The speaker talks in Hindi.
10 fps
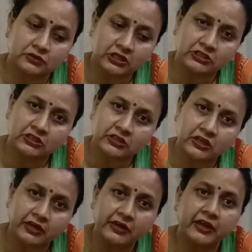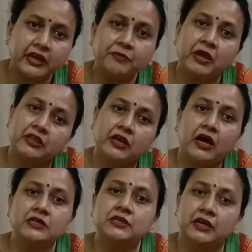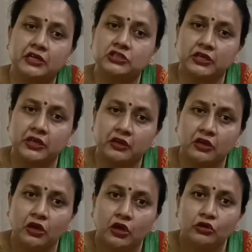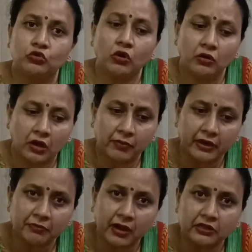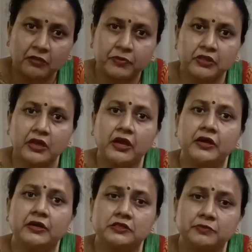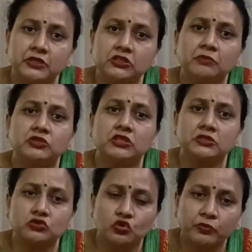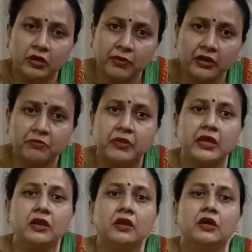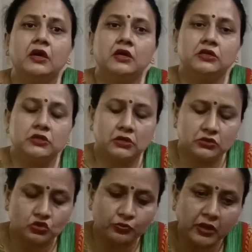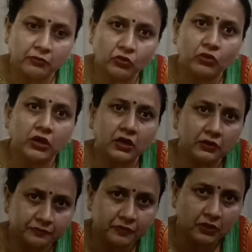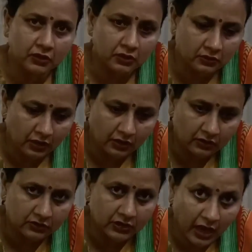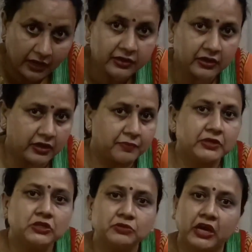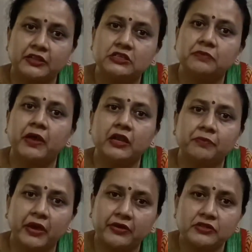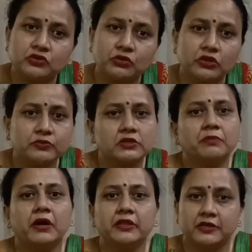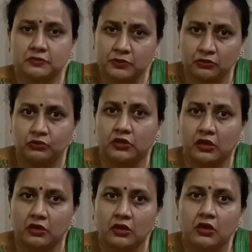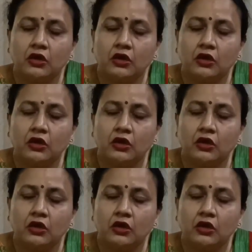सशक्तिकरण के लिए हमें अधिकार सारे चाहिए तो हमारे माता पिता या हस्बैंड जो हम जिस जो भी हमारा मेल जो भी हम लोग का ध्यान रखने भाई जब शादी से पहले पेरेंट्स होते हैं उसके बाद हस्बैंड होते हैं